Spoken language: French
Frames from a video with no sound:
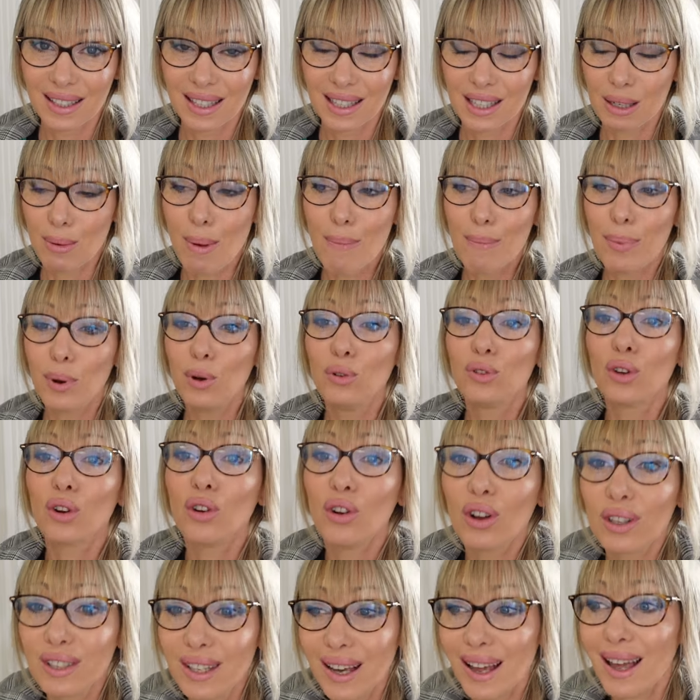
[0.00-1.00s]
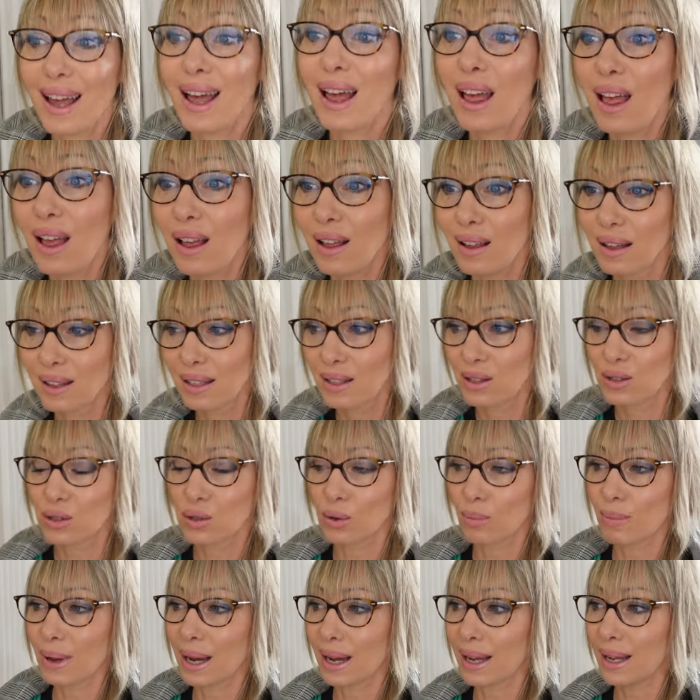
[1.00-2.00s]
J'ai même pas eu le temps de leur dire eh, qu'ils se
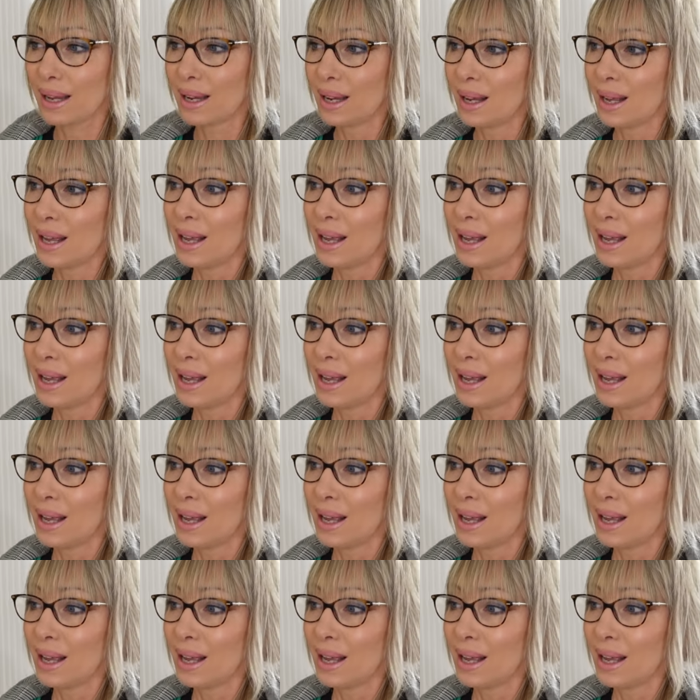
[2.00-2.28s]
sont barrés.